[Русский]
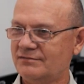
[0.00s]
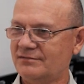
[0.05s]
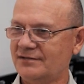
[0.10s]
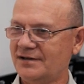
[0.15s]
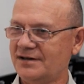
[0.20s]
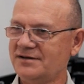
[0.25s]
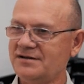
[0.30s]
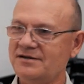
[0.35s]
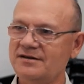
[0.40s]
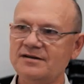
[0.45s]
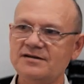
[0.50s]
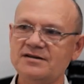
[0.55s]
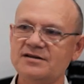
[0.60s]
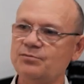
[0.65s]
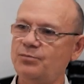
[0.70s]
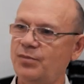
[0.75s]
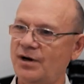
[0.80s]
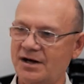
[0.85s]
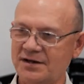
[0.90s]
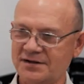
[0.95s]
У нас есть
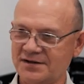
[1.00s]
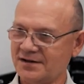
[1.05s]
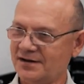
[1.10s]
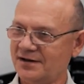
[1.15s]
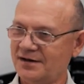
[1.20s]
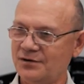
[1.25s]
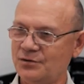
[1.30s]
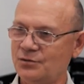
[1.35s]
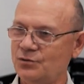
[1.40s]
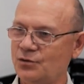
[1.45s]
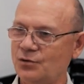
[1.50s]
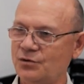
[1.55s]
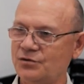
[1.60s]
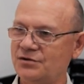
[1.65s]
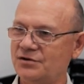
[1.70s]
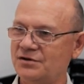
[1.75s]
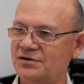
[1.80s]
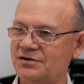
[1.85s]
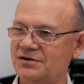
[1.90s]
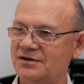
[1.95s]
Спасское
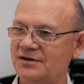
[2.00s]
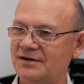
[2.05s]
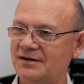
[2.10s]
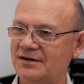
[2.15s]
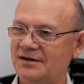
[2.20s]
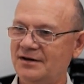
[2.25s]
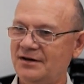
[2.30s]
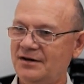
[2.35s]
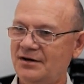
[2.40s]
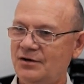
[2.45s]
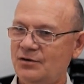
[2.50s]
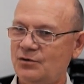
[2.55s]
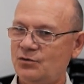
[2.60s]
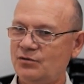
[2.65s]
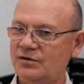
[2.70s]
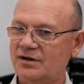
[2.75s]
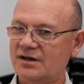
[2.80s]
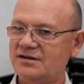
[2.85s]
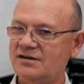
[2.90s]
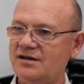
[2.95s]
урочище,
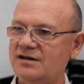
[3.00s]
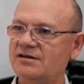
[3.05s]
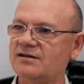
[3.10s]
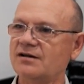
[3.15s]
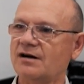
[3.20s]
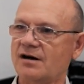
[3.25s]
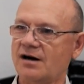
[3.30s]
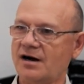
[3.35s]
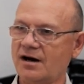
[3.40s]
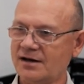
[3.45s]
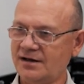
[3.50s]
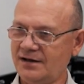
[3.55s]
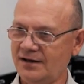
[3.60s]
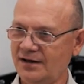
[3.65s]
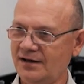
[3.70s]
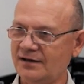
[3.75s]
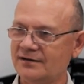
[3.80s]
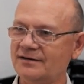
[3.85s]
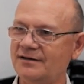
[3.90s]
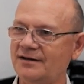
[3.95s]
у нас есть
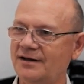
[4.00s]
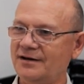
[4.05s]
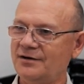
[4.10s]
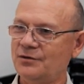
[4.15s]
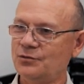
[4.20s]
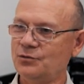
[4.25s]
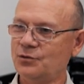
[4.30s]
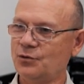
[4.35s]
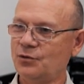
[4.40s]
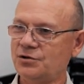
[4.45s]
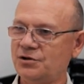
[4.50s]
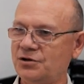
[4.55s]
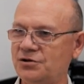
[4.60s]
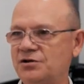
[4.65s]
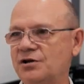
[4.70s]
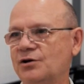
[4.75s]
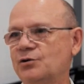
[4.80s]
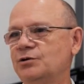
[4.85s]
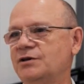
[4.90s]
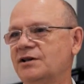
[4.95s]
ракетное
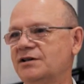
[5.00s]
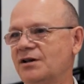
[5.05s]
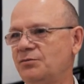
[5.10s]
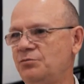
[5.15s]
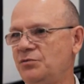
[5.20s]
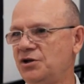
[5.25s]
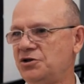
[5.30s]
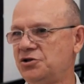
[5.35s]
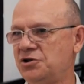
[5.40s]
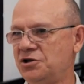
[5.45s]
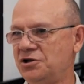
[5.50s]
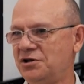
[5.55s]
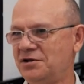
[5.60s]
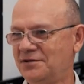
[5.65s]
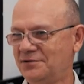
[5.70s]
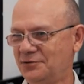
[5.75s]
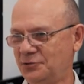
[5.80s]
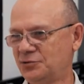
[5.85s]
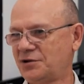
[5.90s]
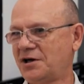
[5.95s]
урочище. Куда там мечи?
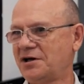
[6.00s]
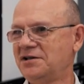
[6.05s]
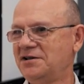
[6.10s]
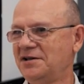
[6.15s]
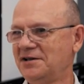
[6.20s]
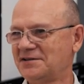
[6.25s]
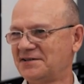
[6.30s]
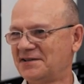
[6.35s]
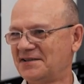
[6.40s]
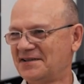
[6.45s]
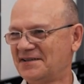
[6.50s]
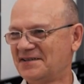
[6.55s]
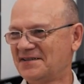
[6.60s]
Тут ракеты –